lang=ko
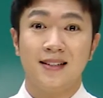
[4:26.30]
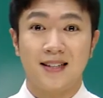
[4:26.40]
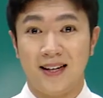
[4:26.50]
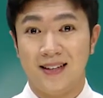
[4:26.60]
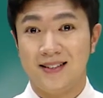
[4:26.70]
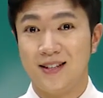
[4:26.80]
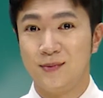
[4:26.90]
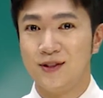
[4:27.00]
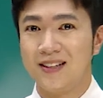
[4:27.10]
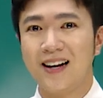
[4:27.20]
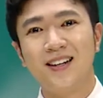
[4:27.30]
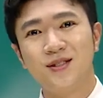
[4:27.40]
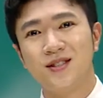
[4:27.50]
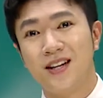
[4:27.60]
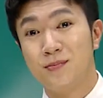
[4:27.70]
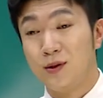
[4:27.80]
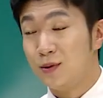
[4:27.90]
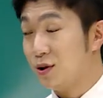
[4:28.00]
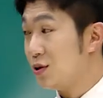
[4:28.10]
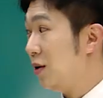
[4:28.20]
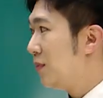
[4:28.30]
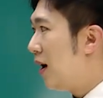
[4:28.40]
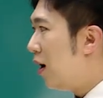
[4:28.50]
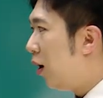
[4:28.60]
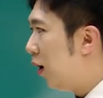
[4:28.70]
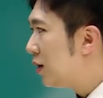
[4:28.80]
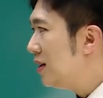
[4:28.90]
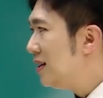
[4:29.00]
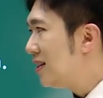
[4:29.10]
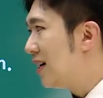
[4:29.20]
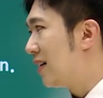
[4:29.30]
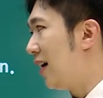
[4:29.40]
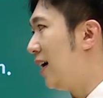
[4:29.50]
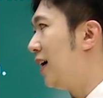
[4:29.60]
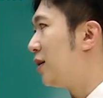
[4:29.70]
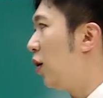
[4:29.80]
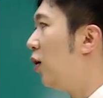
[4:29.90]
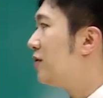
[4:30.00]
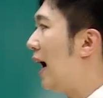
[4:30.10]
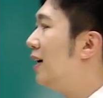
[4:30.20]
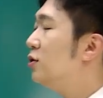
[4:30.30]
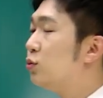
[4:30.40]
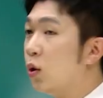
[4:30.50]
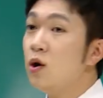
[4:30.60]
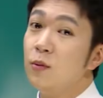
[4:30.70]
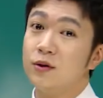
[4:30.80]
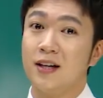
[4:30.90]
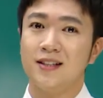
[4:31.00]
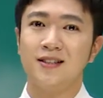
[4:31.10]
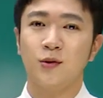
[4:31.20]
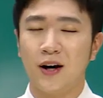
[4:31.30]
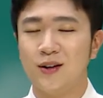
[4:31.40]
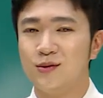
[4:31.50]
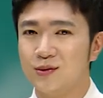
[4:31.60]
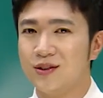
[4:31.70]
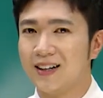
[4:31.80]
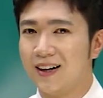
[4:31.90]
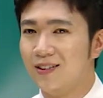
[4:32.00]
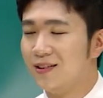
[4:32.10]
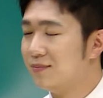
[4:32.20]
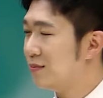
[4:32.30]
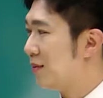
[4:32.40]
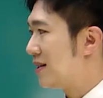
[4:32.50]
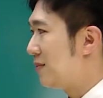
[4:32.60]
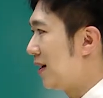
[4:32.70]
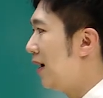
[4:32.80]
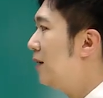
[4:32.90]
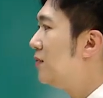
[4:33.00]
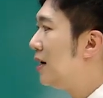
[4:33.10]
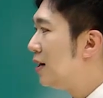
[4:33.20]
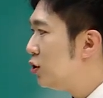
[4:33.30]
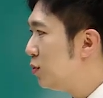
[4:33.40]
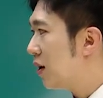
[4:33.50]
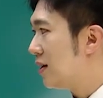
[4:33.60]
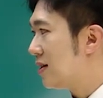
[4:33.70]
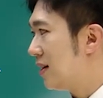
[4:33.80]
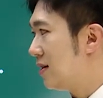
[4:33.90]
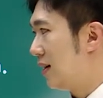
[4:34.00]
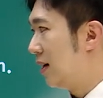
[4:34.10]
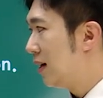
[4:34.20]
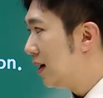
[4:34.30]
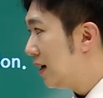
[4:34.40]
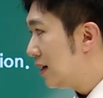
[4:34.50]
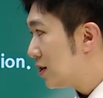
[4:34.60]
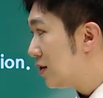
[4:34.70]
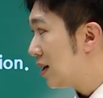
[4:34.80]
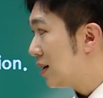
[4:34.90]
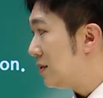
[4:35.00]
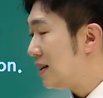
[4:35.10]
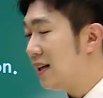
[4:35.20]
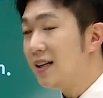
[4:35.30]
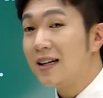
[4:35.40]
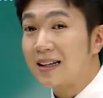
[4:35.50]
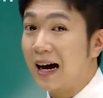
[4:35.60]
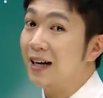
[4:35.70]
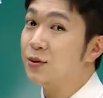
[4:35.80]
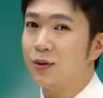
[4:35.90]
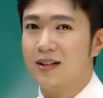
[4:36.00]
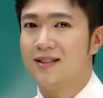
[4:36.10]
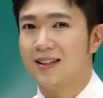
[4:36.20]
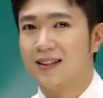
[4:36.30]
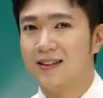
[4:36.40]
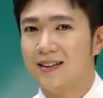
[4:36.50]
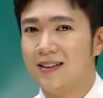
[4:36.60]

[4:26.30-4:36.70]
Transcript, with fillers: 자, 질문 아까 전에 잘 풀어보셨죠? 어린이들에게 더 나은 롤모델은 과연 누구인가요? 물어봤습니다. 유명인사인지, 선생님인지, 가족인지.